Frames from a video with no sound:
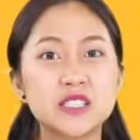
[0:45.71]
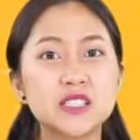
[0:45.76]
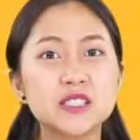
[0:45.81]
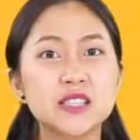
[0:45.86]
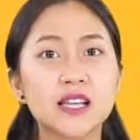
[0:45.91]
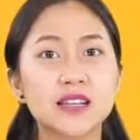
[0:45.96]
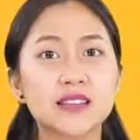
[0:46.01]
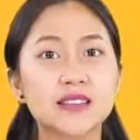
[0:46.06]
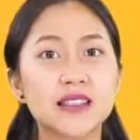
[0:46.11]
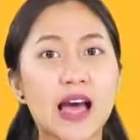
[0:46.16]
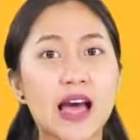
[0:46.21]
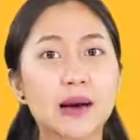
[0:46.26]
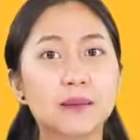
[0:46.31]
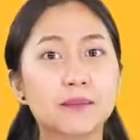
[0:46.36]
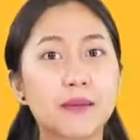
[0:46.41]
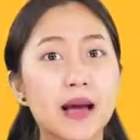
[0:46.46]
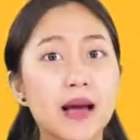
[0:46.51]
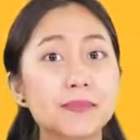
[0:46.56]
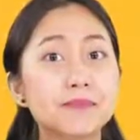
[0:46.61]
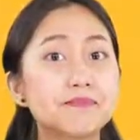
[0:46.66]
ชื่อต่า
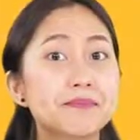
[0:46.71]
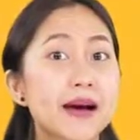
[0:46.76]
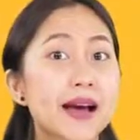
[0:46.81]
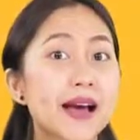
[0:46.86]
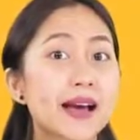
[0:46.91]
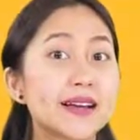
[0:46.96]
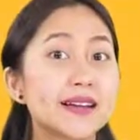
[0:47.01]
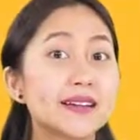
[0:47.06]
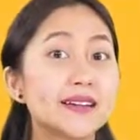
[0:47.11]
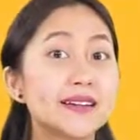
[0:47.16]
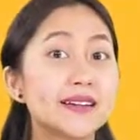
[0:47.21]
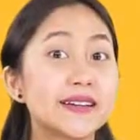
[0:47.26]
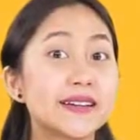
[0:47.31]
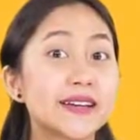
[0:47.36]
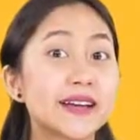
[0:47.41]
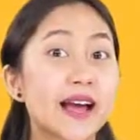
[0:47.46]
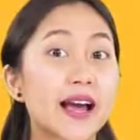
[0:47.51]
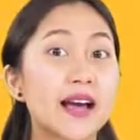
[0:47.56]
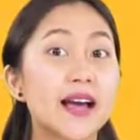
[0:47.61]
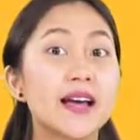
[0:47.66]
งๆมากมายเลย
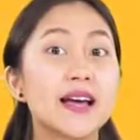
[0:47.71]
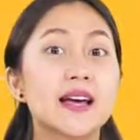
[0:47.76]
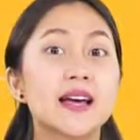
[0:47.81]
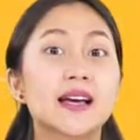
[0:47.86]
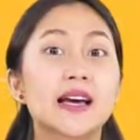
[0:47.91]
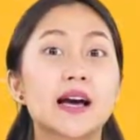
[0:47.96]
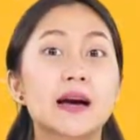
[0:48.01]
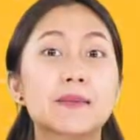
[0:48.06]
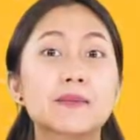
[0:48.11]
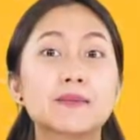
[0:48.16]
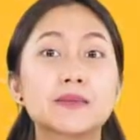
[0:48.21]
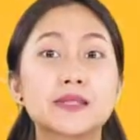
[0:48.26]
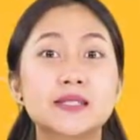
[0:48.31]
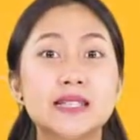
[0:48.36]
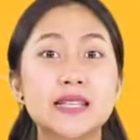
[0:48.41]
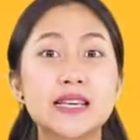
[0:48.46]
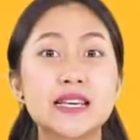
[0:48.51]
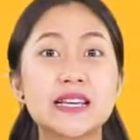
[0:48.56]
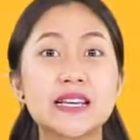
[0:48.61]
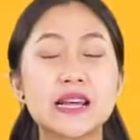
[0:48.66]
นะคะกับ
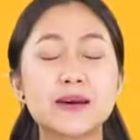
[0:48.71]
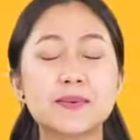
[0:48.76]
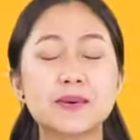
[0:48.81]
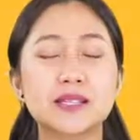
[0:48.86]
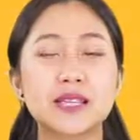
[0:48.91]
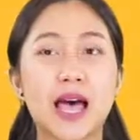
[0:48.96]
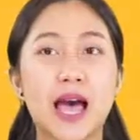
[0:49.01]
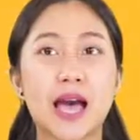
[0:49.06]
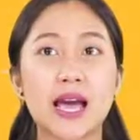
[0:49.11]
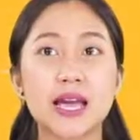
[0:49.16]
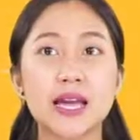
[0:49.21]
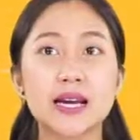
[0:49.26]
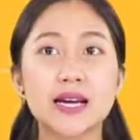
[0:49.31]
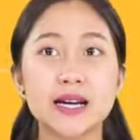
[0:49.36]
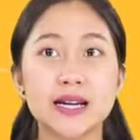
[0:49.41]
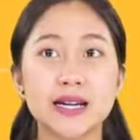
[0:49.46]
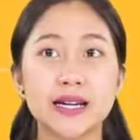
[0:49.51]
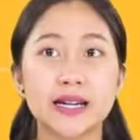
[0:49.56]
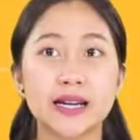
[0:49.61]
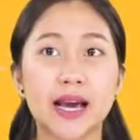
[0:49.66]
สีในภาษาอังก
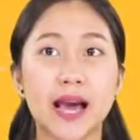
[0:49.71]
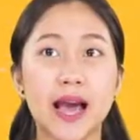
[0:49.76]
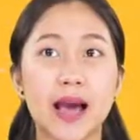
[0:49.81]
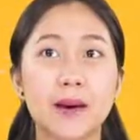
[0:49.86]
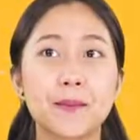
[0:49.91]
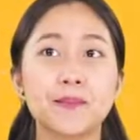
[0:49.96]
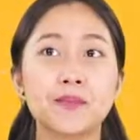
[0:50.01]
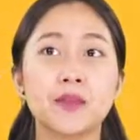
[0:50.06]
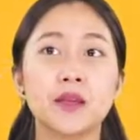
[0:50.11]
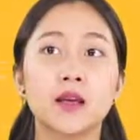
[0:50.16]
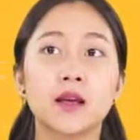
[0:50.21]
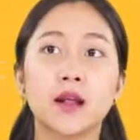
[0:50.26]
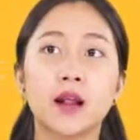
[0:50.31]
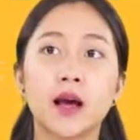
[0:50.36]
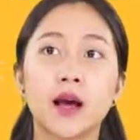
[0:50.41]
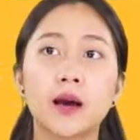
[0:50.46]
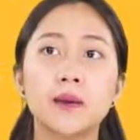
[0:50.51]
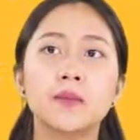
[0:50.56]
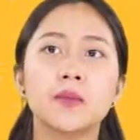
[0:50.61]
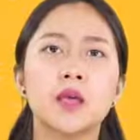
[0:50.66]
ฤษค่ะ
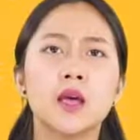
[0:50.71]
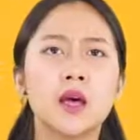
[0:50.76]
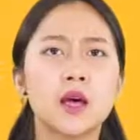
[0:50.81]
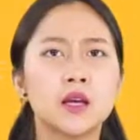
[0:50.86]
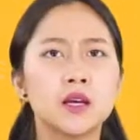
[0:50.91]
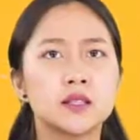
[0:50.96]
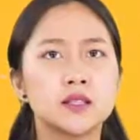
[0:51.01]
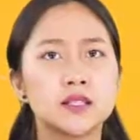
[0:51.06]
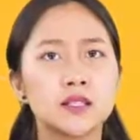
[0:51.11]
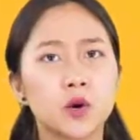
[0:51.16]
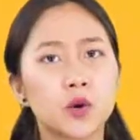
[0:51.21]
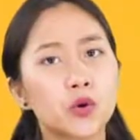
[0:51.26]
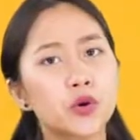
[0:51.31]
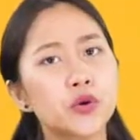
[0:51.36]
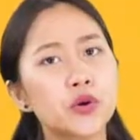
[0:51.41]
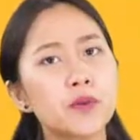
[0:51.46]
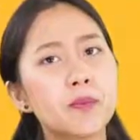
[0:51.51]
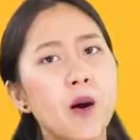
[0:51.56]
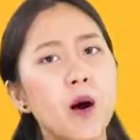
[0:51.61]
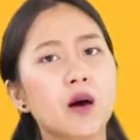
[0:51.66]
นะคะครู
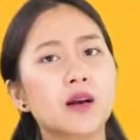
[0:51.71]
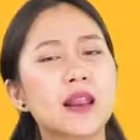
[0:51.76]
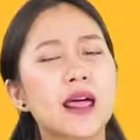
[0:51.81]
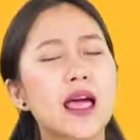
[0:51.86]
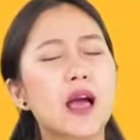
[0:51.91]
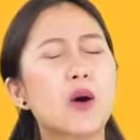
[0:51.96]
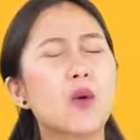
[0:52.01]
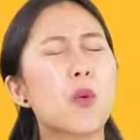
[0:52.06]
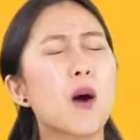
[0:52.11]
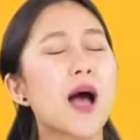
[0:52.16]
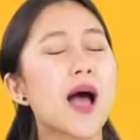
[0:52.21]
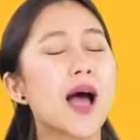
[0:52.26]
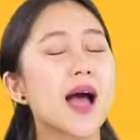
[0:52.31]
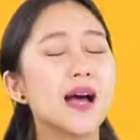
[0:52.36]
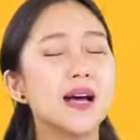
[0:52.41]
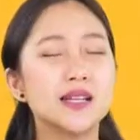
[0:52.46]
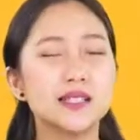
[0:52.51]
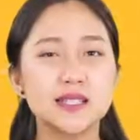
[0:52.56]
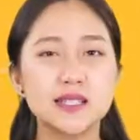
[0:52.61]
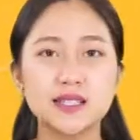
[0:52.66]
นุ้ยบอกแล้วว่า
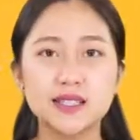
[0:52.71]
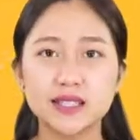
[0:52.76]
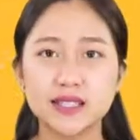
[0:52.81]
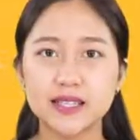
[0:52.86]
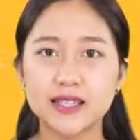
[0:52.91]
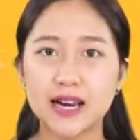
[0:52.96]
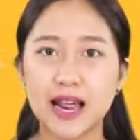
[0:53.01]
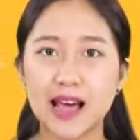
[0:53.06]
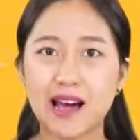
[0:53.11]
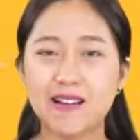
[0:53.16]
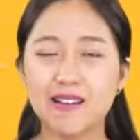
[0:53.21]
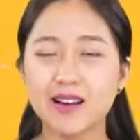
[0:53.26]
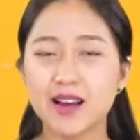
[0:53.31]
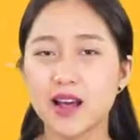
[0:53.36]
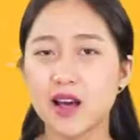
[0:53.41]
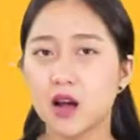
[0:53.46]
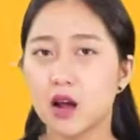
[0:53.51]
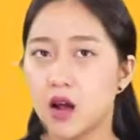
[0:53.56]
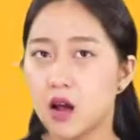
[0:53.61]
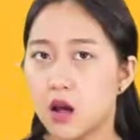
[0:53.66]
จริงๆแล้ว
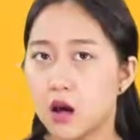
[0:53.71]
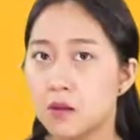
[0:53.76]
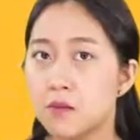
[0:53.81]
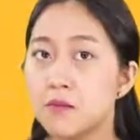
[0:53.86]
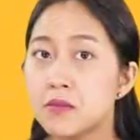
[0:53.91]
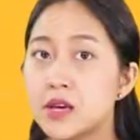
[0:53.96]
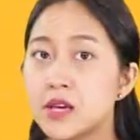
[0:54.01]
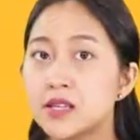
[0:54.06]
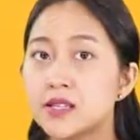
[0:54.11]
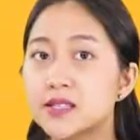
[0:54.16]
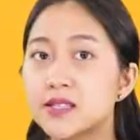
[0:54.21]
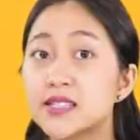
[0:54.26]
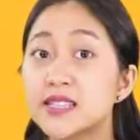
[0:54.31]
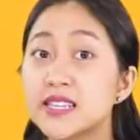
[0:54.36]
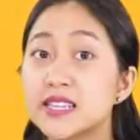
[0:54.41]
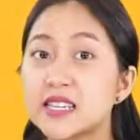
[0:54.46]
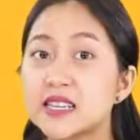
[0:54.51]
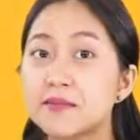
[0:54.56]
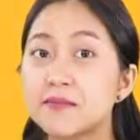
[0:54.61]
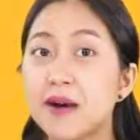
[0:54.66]
เนี่ยมี
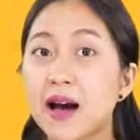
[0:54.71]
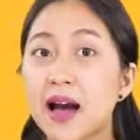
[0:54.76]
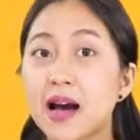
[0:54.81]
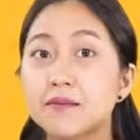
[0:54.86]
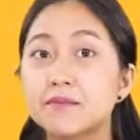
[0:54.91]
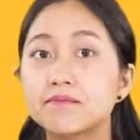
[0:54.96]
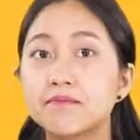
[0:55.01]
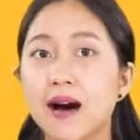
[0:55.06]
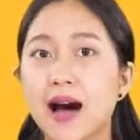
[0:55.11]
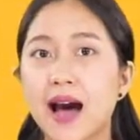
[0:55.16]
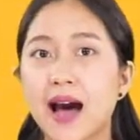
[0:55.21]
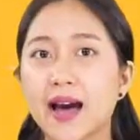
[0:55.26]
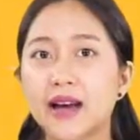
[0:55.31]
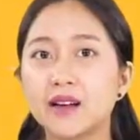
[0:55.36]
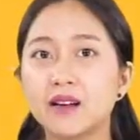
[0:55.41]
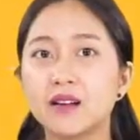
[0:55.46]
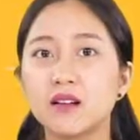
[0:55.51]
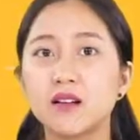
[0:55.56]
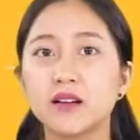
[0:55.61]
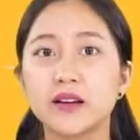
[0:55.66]
สีมากมาย
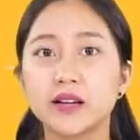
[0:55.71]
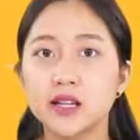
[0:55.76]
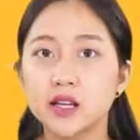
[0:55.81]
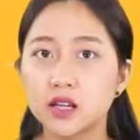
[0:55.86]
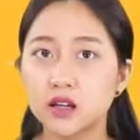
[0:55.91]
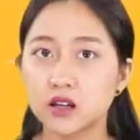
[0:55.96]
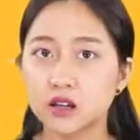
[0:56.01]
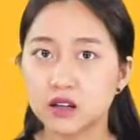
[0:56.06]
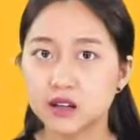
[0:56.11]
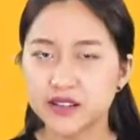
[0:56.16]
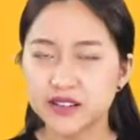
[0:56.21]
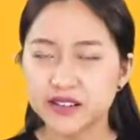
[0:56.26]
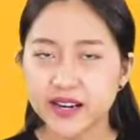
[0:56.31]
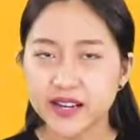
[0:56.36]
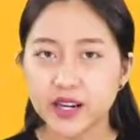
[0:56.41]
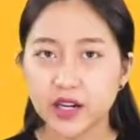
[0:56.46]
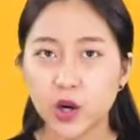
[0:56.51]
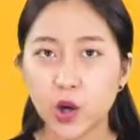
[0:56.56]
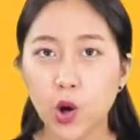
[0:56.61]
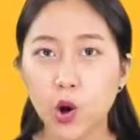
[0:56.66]
เลยที่เกิดขึ้น
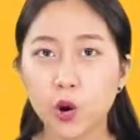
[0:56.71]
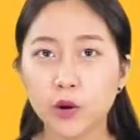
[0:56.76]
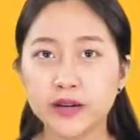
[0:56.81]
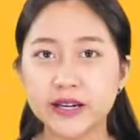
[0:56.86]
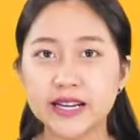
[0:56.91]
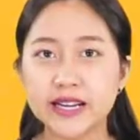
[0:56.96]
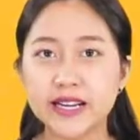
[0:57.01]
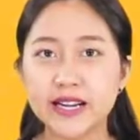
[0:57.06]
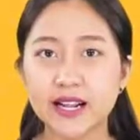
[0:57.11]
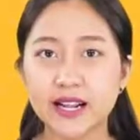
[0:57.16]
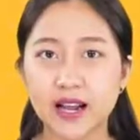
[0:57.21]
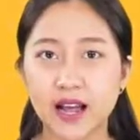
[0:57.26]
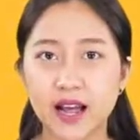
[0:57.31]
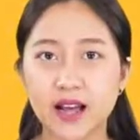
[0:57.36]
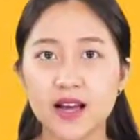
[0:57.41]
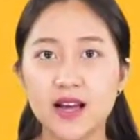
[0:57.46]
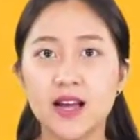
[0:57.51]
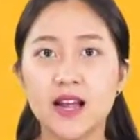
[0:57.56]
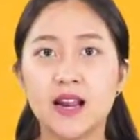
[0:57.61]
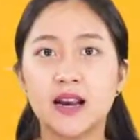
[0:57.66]
ในโลกนี้นะคะ
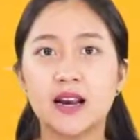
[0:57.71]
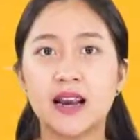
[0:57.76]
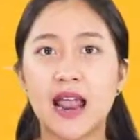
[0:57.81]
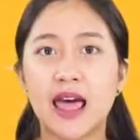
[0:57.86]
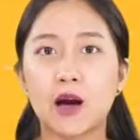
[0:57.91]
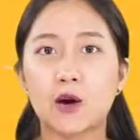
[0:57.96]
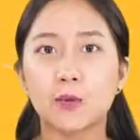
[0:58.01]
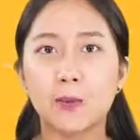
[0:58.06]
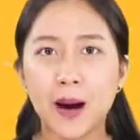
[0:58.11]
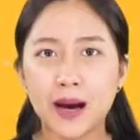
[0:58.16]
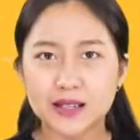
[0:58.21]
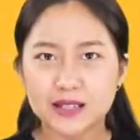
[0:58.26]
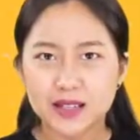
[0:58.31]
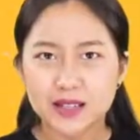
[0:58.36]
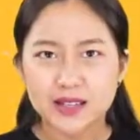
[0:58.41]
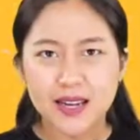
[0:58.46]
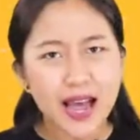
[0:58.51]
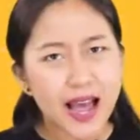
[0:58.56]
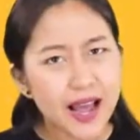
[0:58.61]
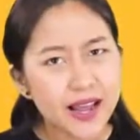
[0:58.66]
แล้วภาษา
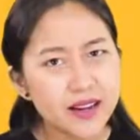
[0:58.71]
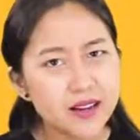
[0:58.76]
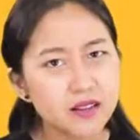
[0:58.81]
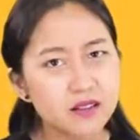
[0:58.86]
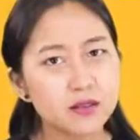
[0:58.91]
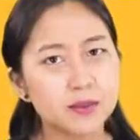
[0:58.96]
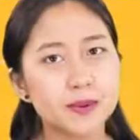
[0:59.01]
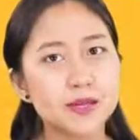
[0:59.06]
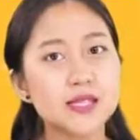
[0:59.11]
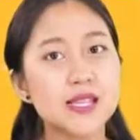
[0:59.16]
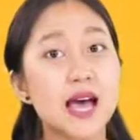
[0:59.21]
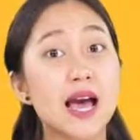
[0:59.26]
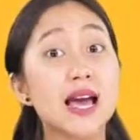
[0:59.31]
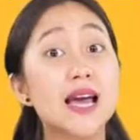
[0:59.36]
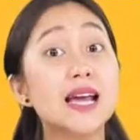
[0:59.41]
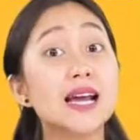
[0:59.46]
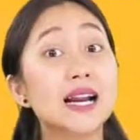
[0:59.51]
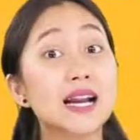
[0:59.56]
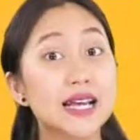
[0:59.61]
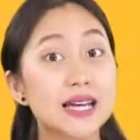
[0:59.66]
ไทยหรือภาษา
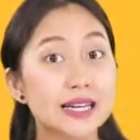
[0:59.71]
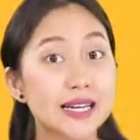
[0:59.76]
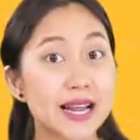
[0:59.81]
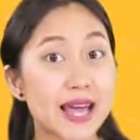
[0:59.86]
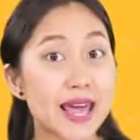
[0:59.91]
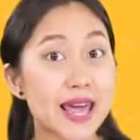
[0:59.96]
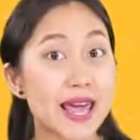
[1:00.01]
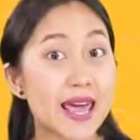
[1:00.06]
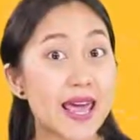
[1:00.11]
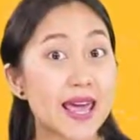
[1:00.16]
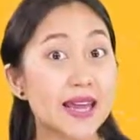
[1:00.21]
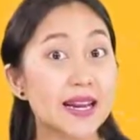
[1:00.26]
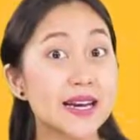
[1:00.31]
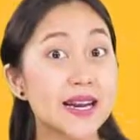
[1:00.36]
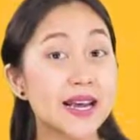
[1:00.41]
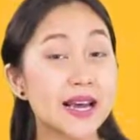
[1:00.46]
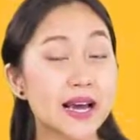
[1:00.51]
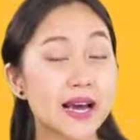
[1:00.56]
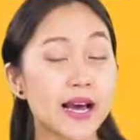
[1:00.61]
อังกฤษเองเนี่ย